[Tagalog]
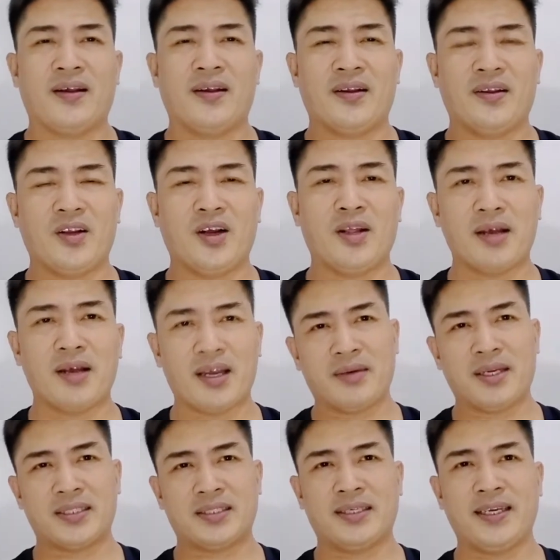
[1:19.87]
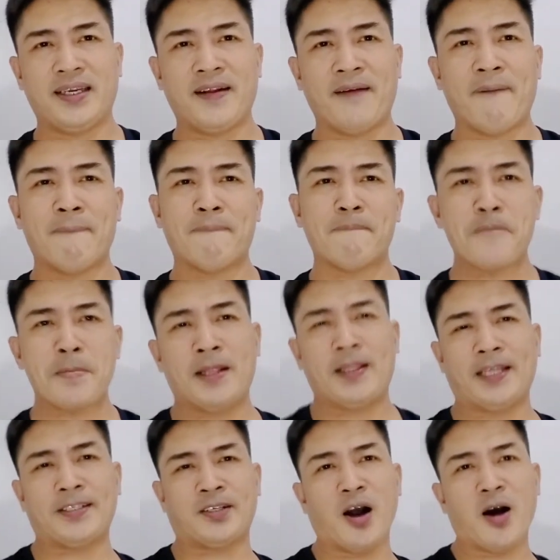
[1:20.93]
yun mga kamelski,
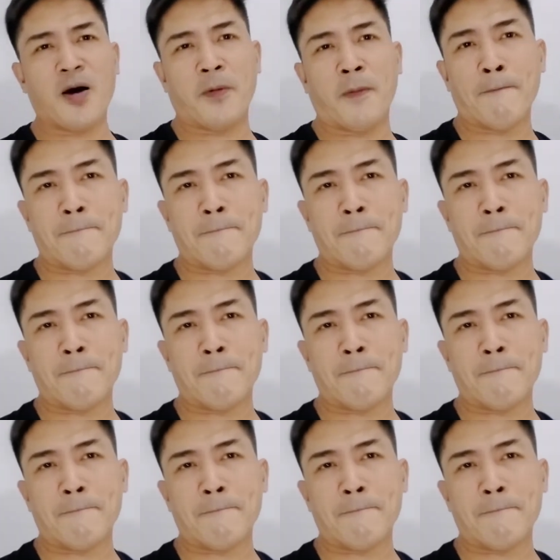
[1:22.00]
let's go!